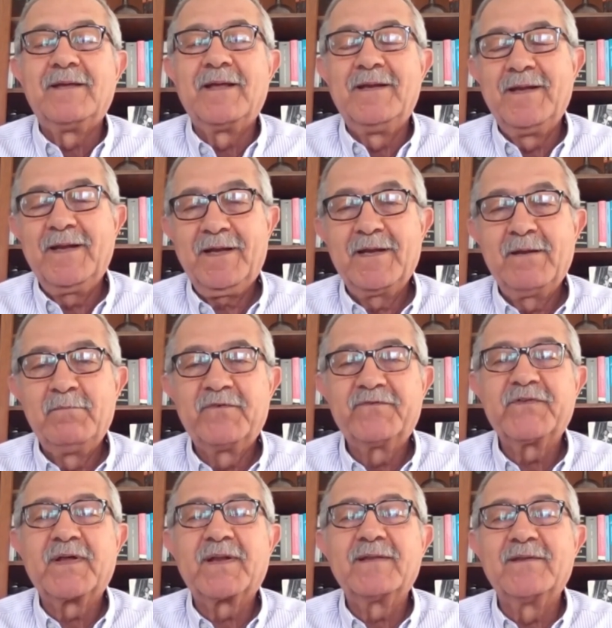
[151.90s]
يلي نحن
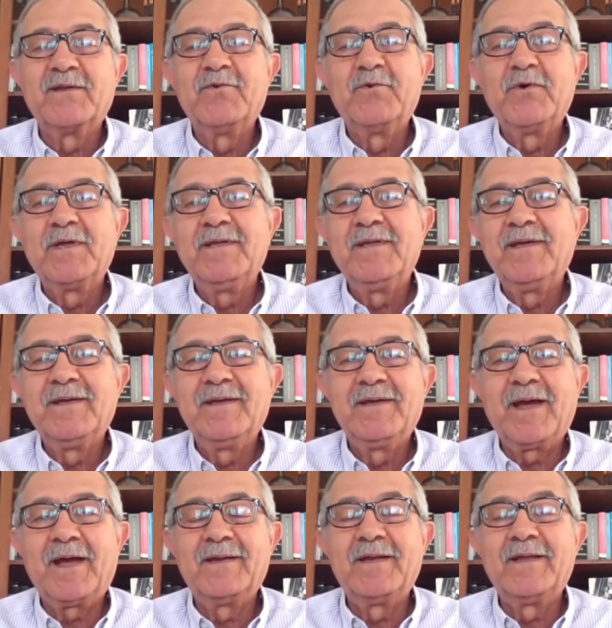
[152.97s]
بنفترض انه هي
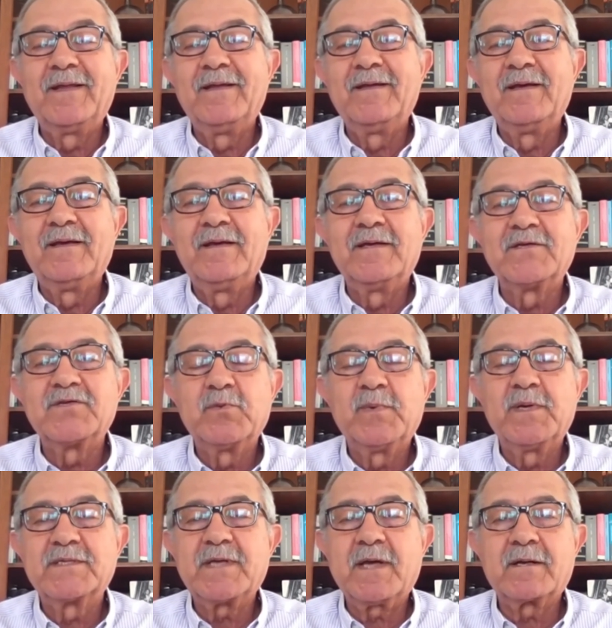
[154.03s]
يعني آه،
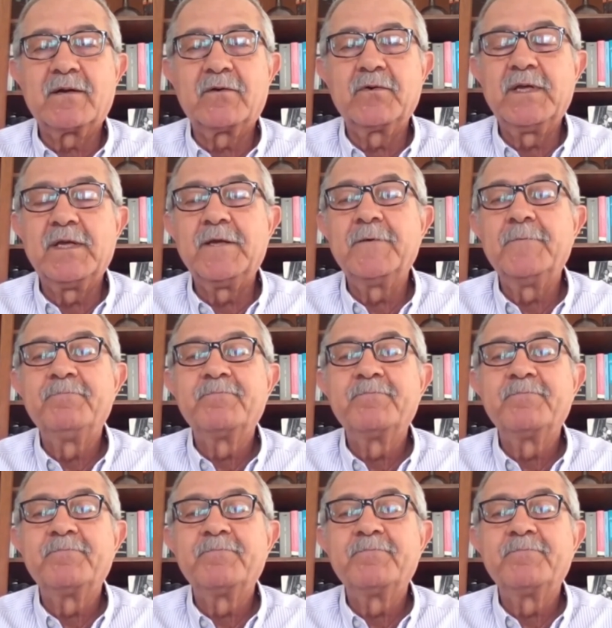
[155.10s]
شبه صحراويه